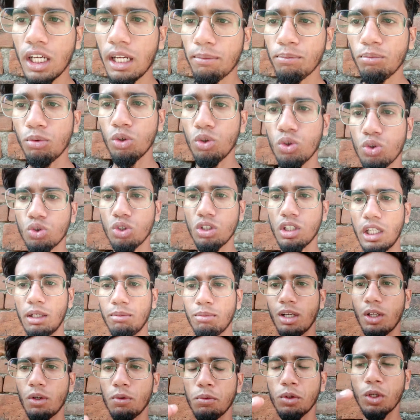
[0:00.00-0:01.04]
आप लोगों को नहीं
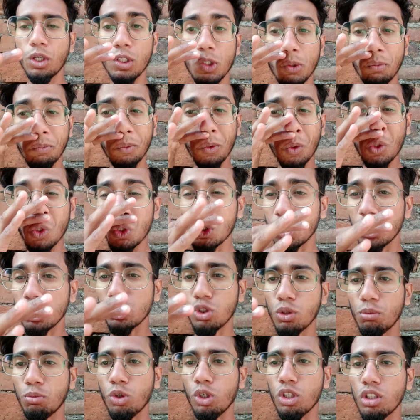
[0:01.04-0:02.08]
मालूम होगा तो मुंगस
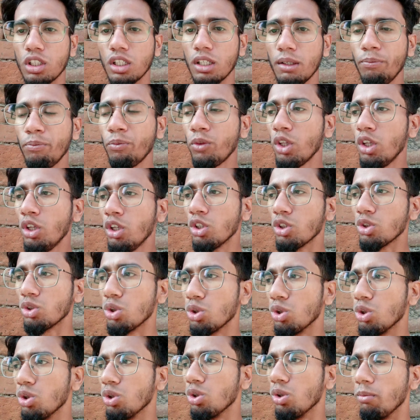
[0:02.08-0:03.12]
जिसको बोलते हैं
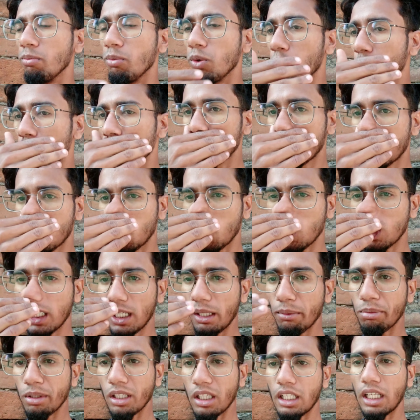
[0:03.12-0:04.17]
जो मुंगस होता
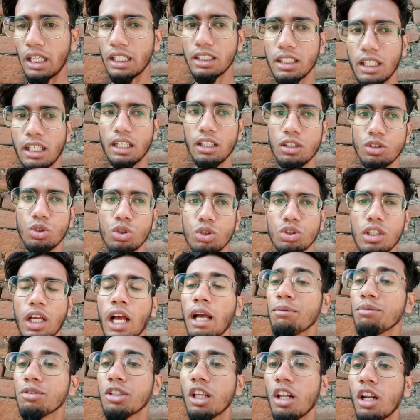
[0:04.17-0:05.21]
है पतला ऐसा जो
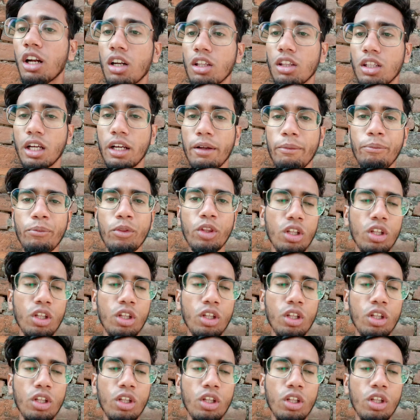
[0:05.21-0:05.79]
सांप से लड़ता है